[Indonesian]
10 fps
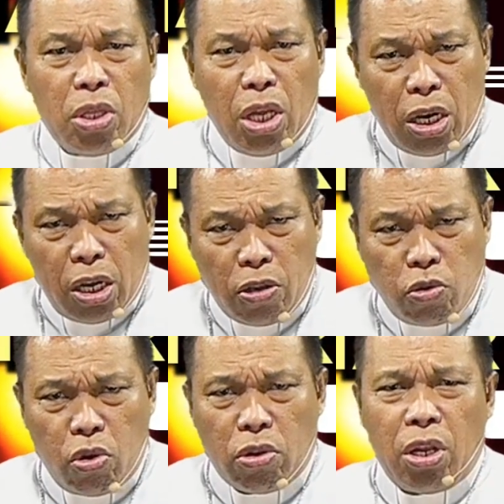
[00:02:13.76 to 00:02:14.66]

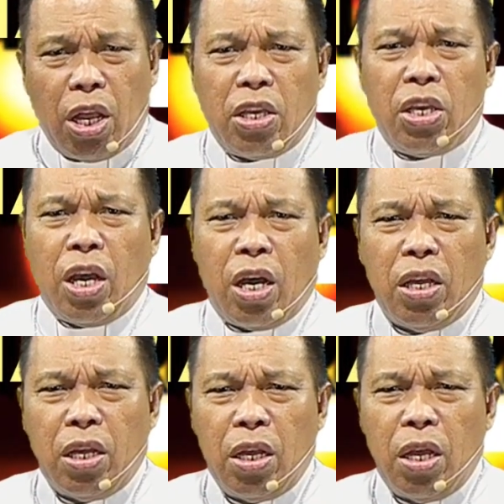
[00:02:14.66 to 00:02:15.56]
terkejutlah ia
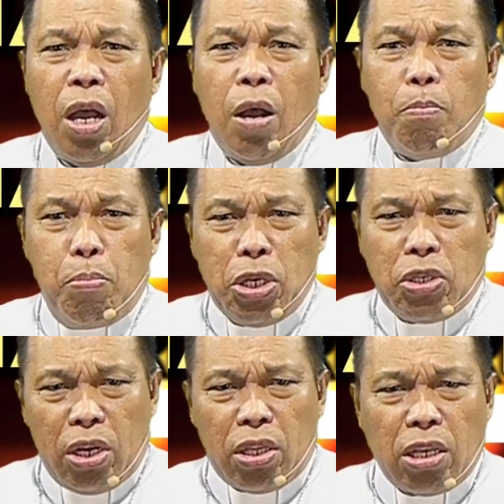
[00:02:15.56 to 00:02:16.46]

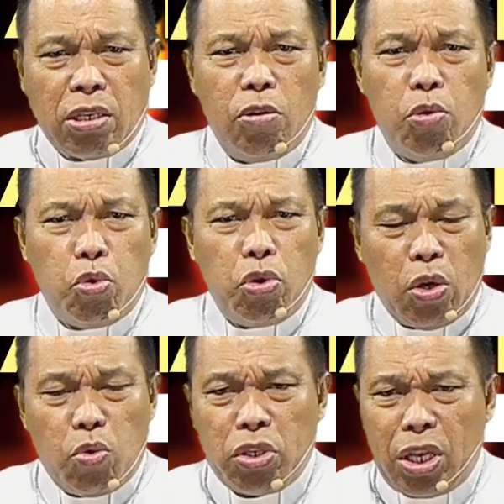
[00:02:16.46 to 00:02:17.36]
beserta seluruh
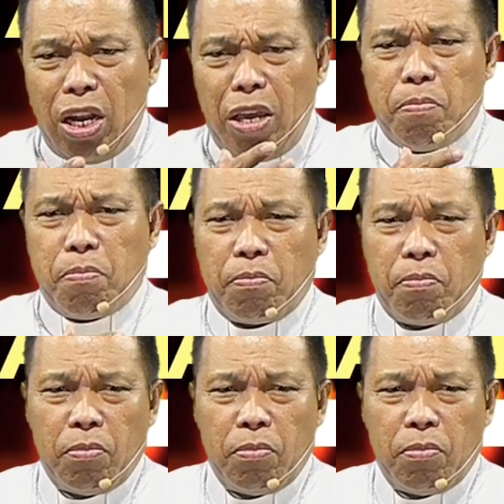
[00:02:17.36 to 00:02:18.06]
Yerusalem.